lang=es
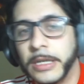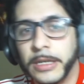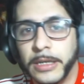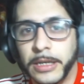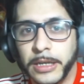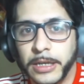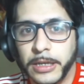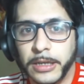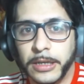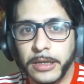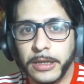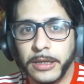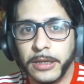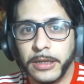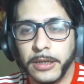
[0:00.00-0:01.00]

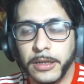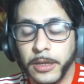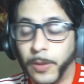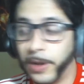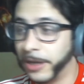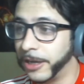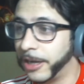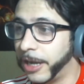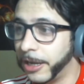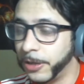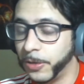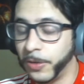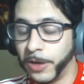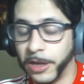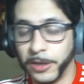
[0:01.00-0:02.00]
Eh, igual que
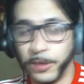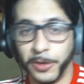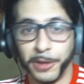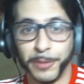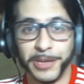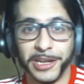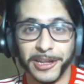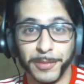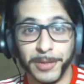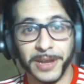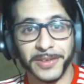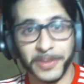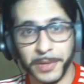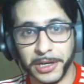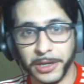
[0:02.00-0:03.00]
Haikyuu, Haikyuu termina también la
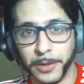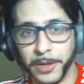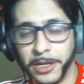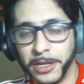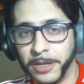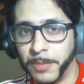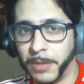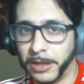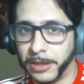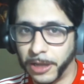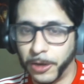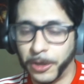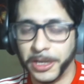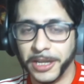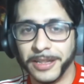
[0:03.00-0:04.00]
semana que viene,
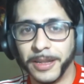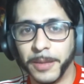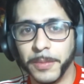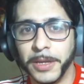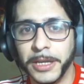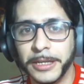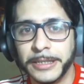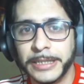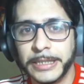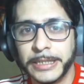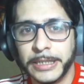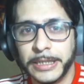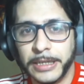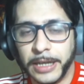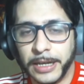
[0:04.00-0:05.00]
Mandalorian también.
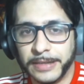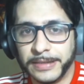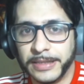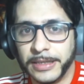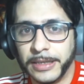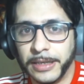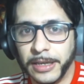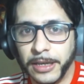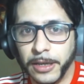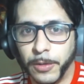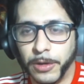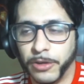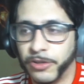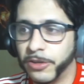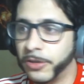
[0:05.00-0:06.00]
Así que
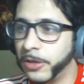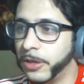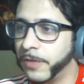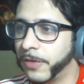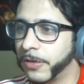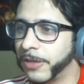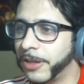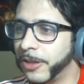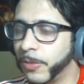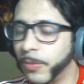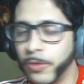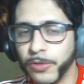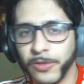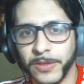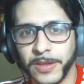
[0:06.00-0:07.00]
bueno, yo estoy disfrutando
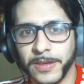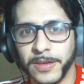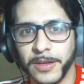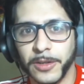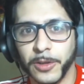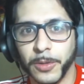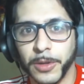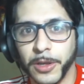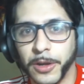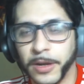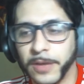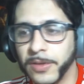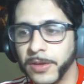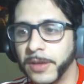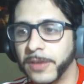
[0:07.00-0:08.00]
mucho hacer estos video
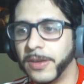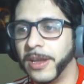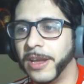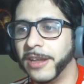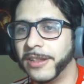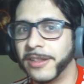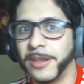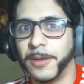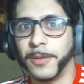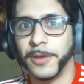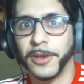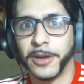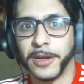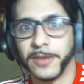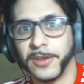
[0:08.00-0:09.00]
reacciones. Este
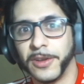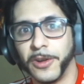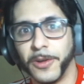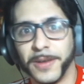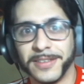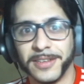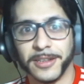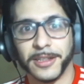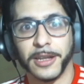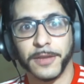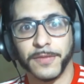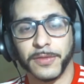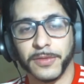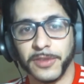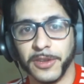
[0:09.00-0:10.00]
video reacción no va a ser tan
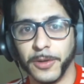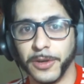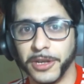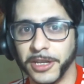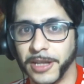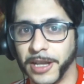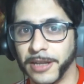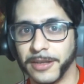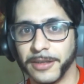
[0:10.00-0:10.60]
efusivo ni tan